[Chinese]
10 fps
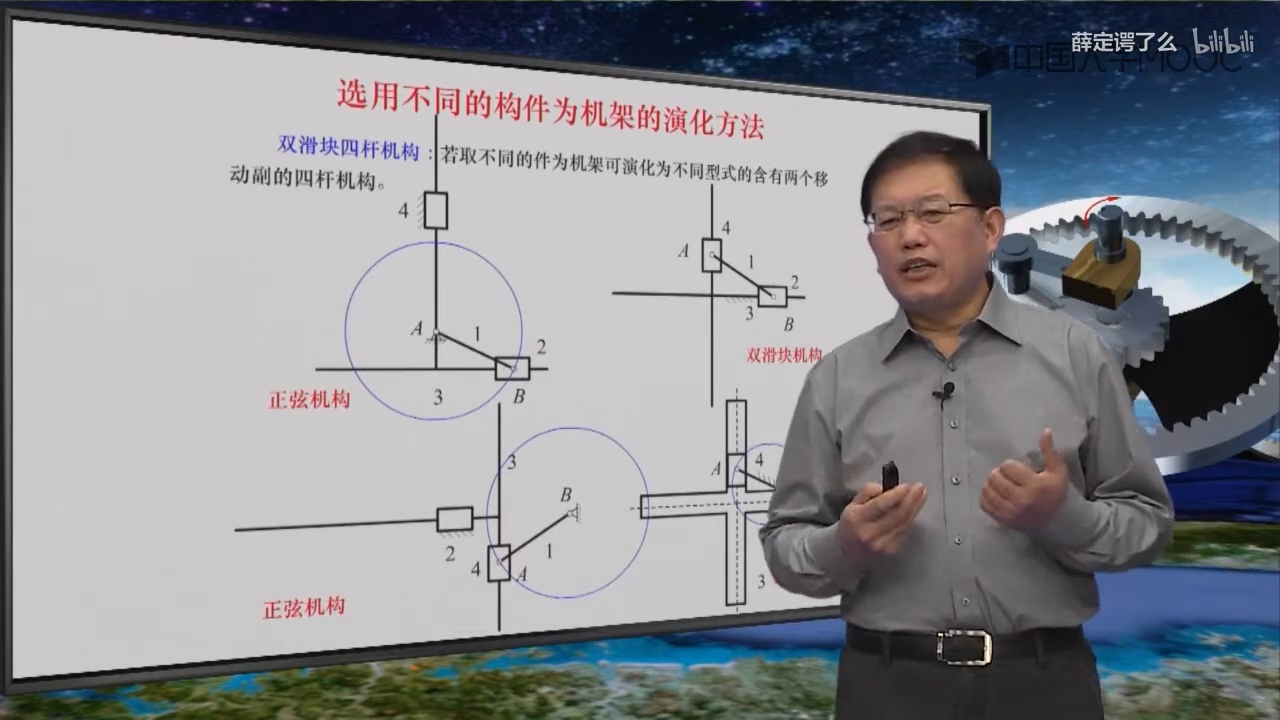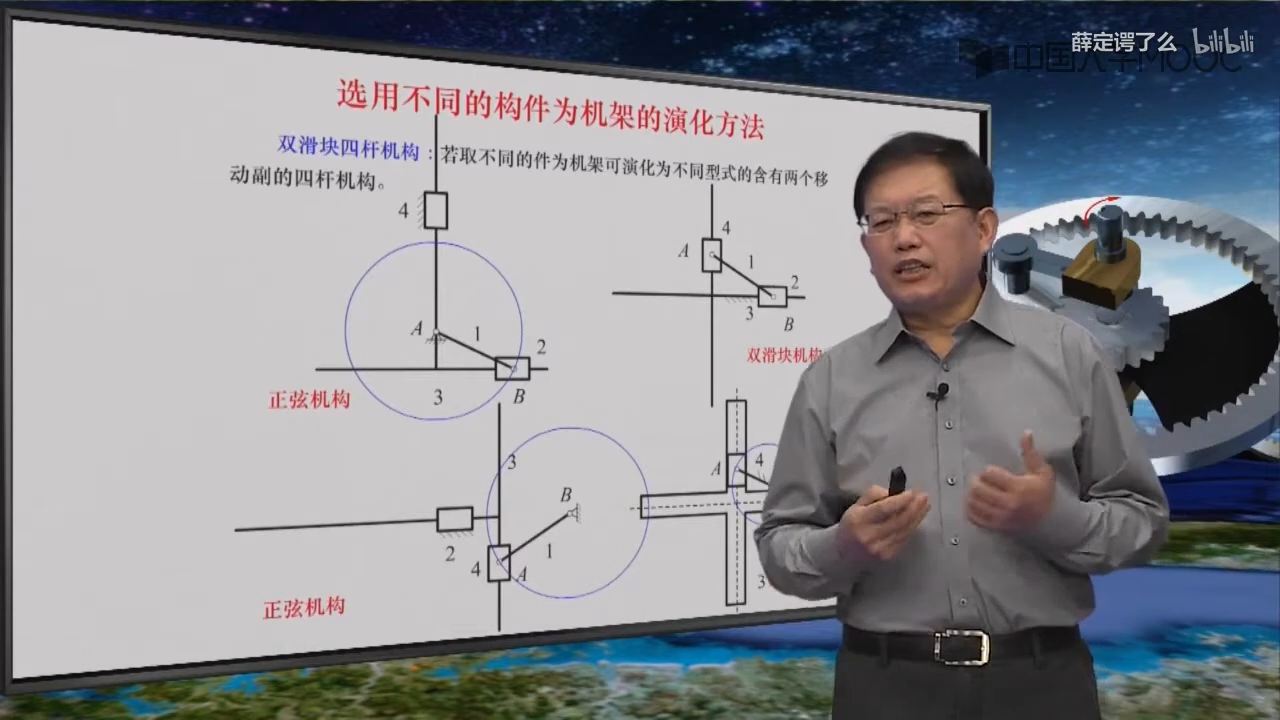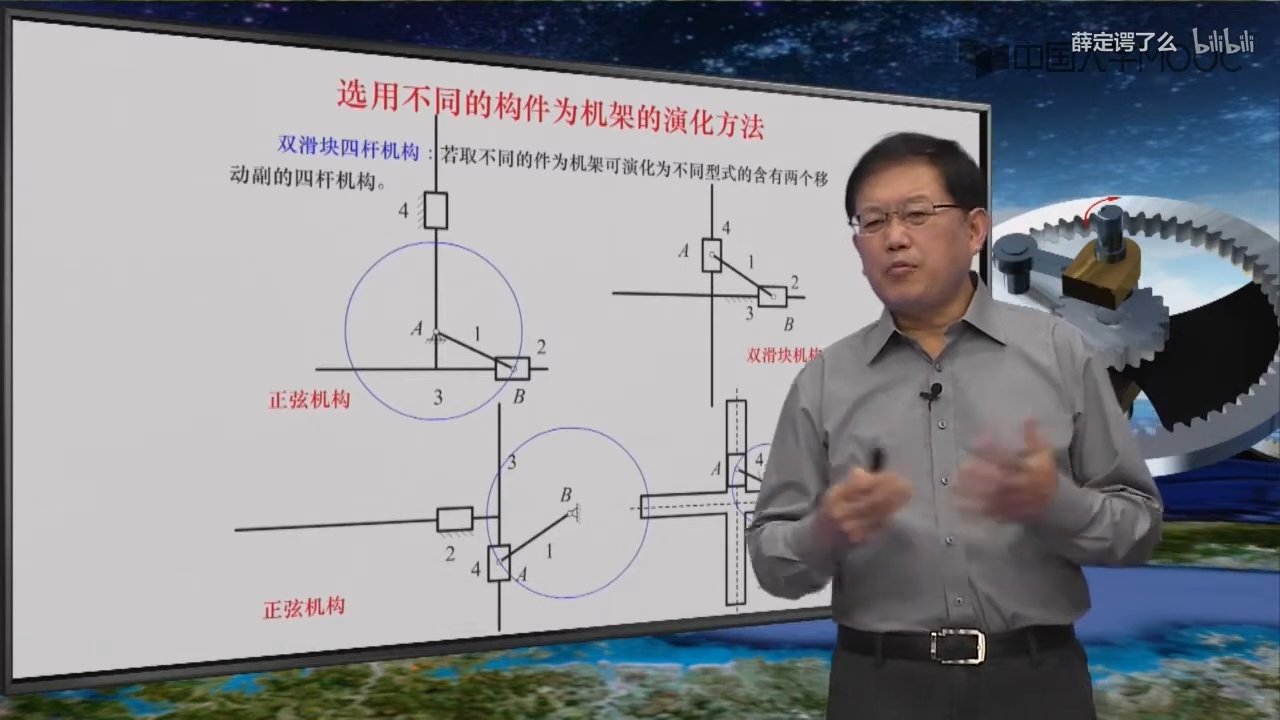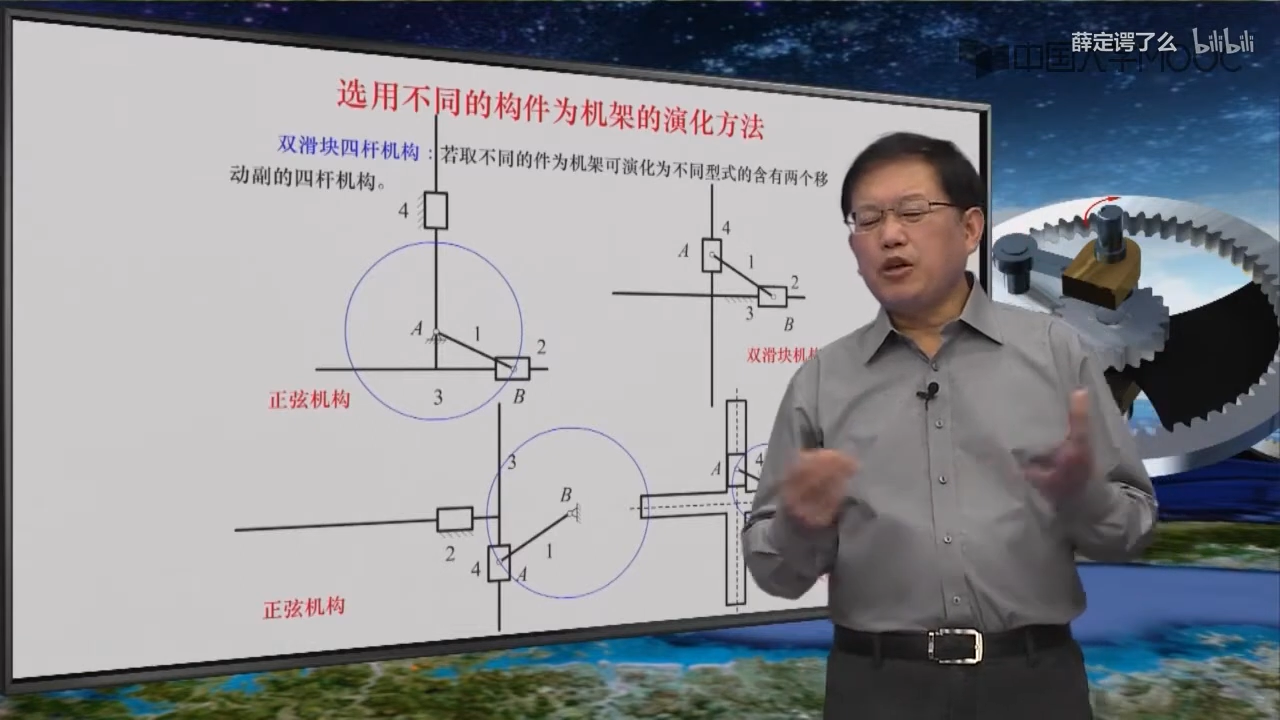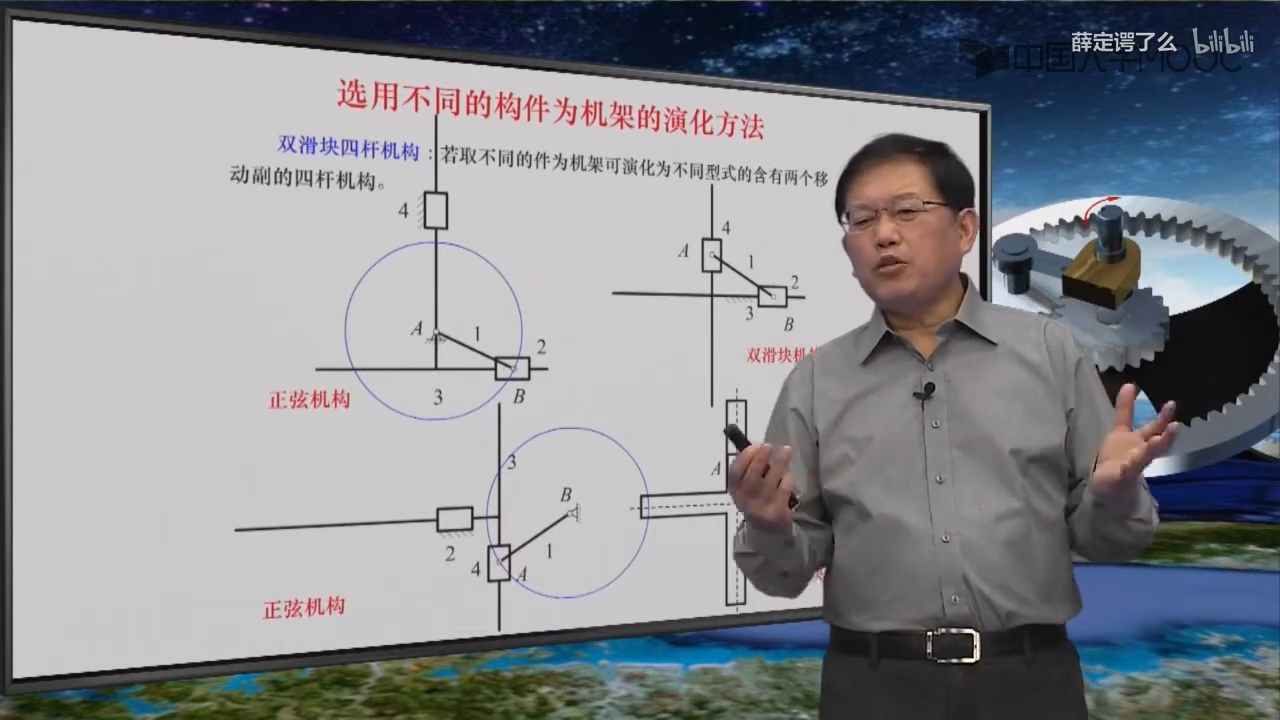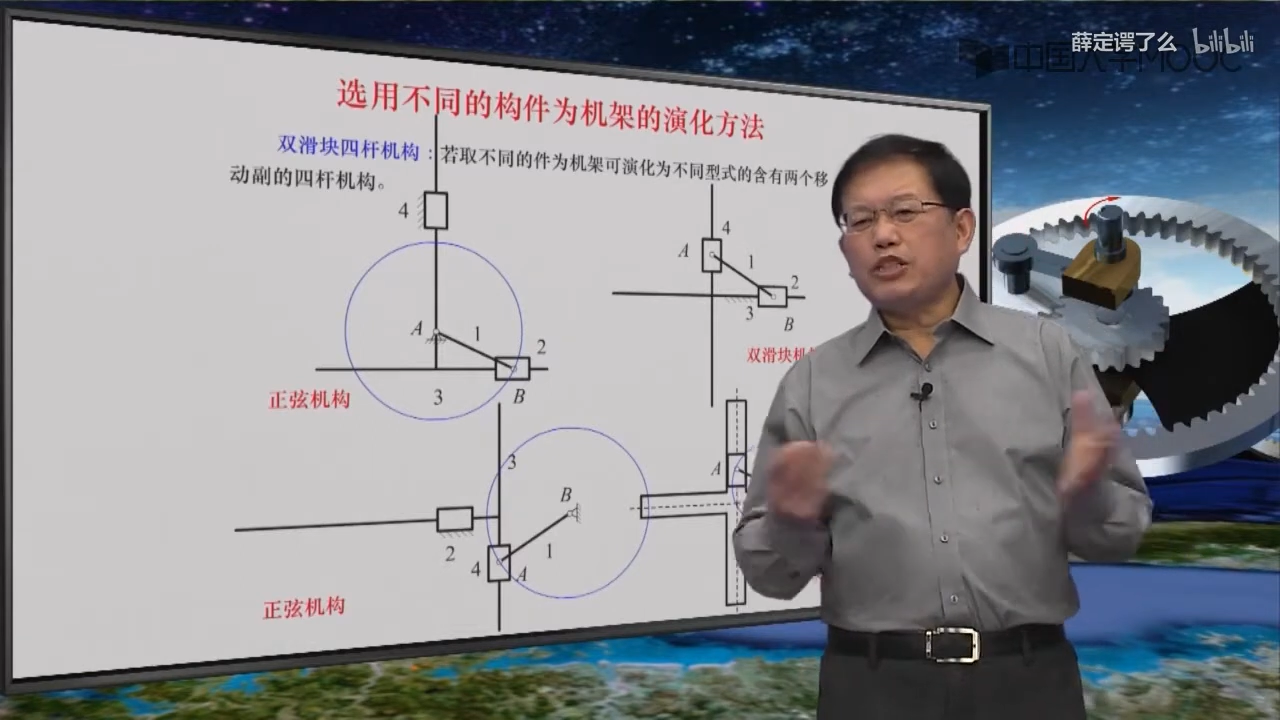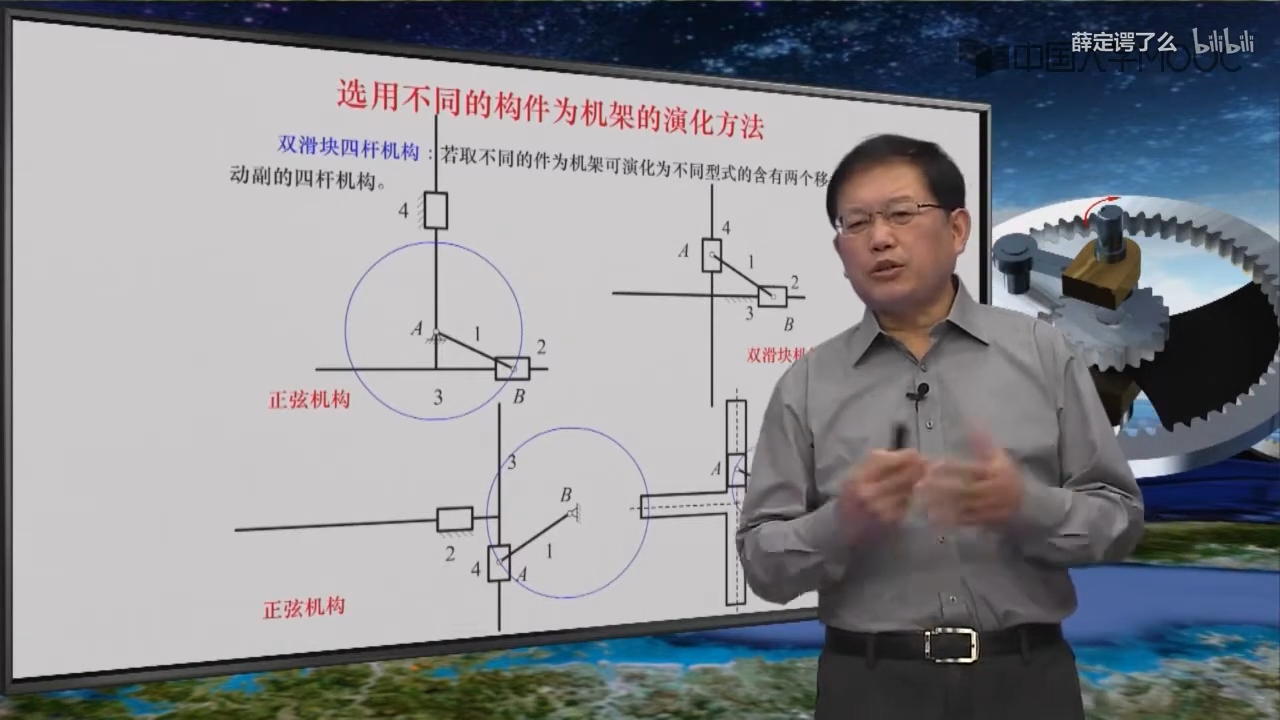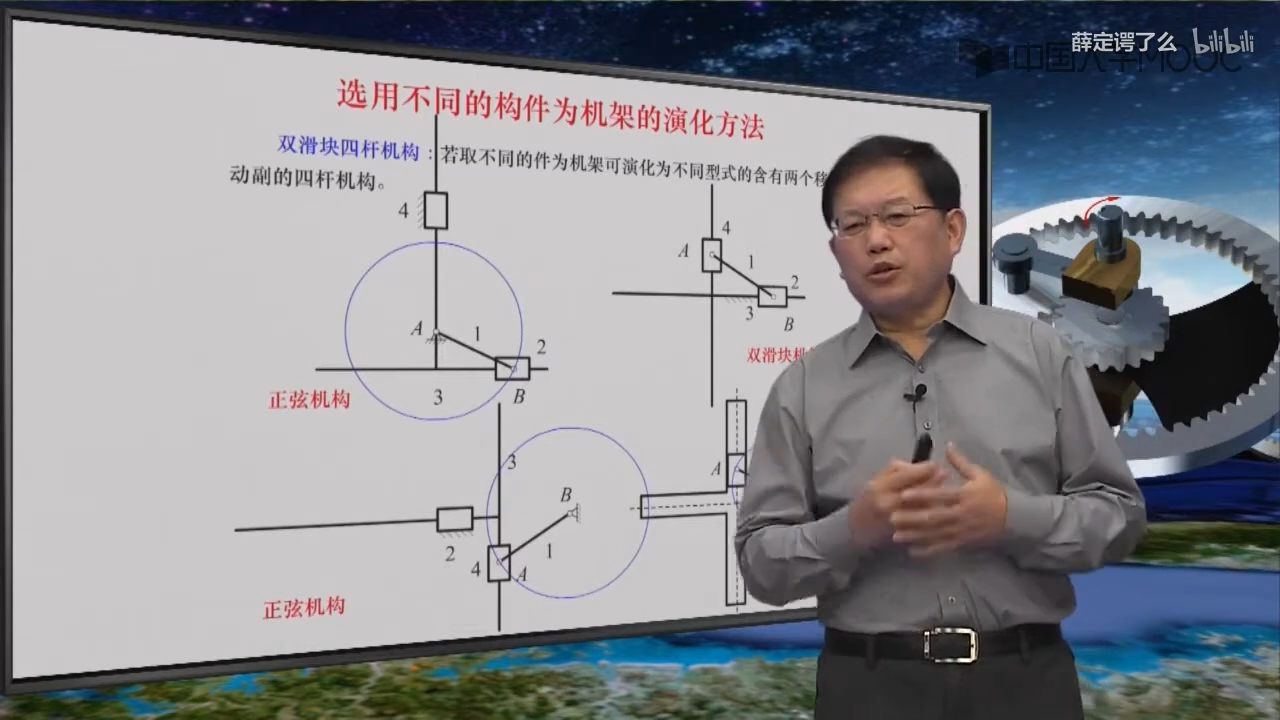它没有相